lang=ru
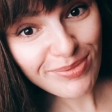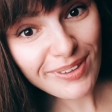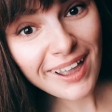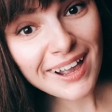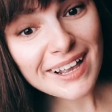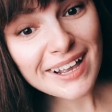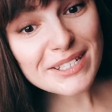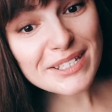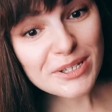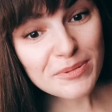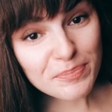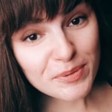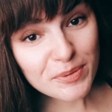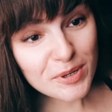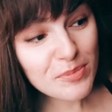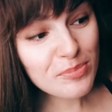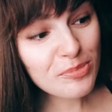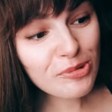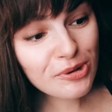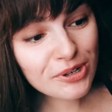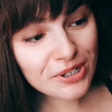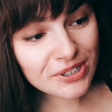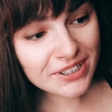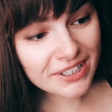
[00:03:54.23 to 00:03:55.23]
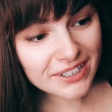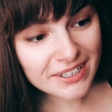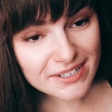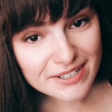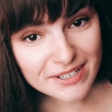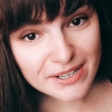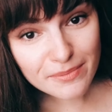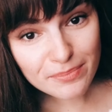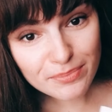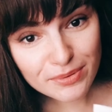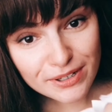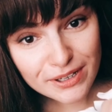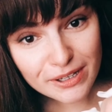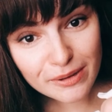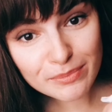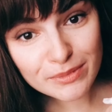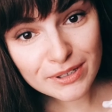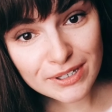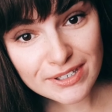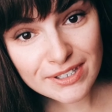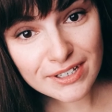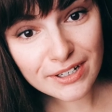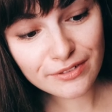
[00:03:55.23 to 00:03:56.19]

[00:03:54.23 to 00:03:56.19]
А за приборы-то я забыла, мне и